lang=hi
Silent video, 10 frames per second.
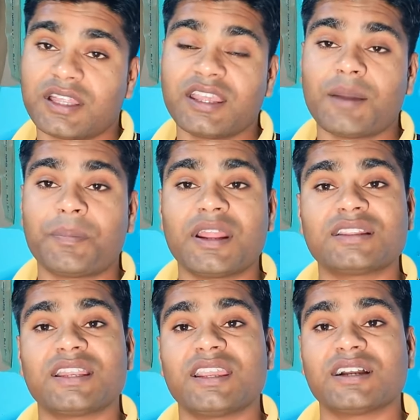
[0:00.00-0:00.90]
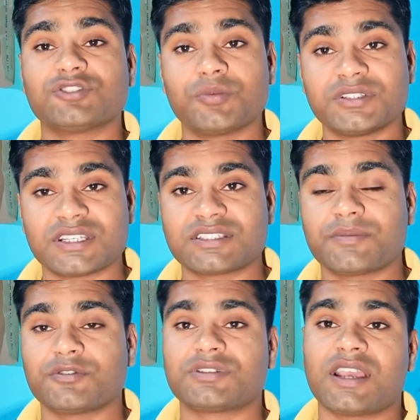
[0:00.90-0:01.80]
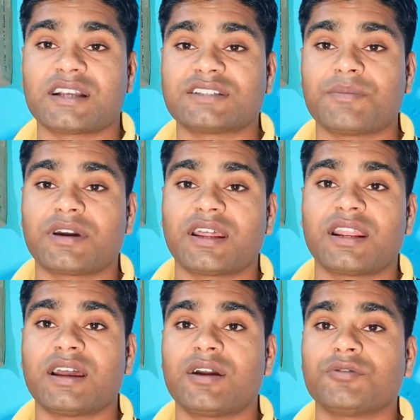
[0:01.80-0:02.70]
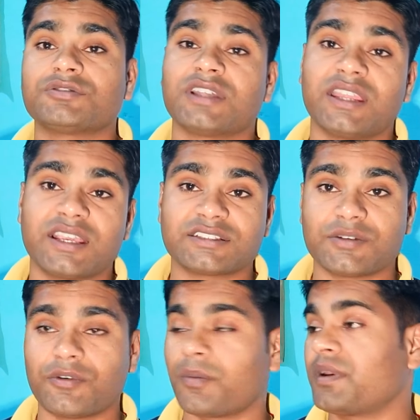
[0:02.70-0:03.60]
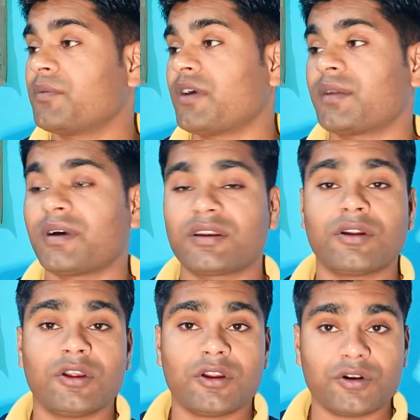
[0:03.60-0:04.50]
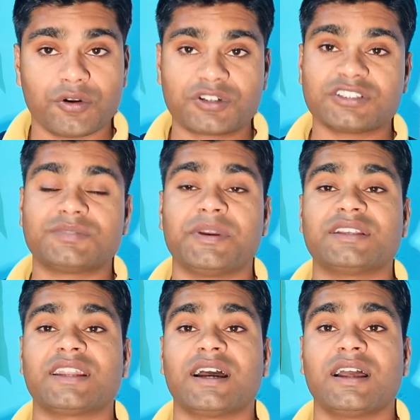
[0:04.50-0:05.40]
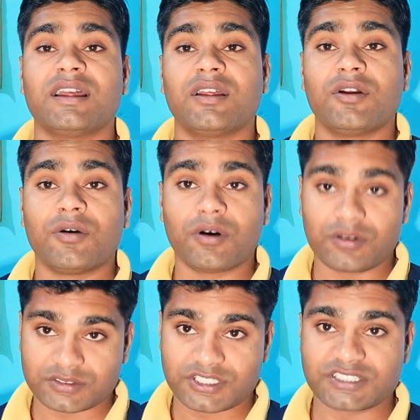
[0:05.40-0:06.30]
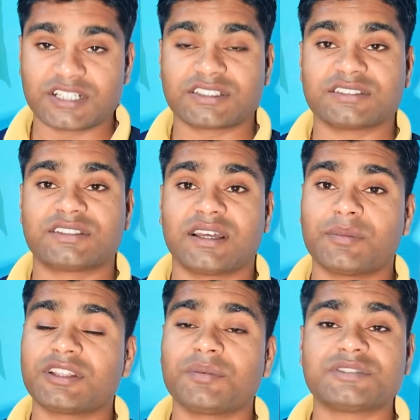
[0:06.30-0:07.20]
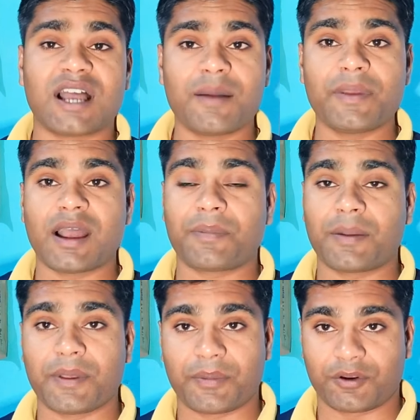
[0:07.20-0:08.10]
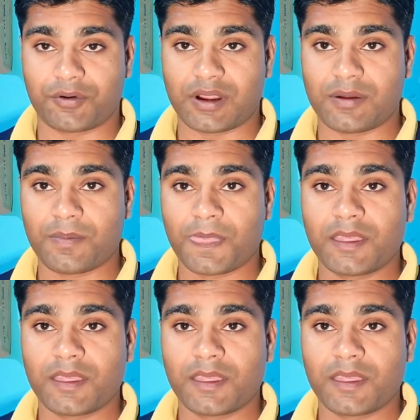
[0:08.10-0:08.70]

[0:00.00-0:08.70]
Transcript: तरी अपना तरीका जो भी जैसे भी उसे एग्जाम कराना है उस तरीके से वो अपने बार बार नोटिस भेज रहा है शिक्षण संस्थान मतलब जहाँ पे आपका पेपर होगा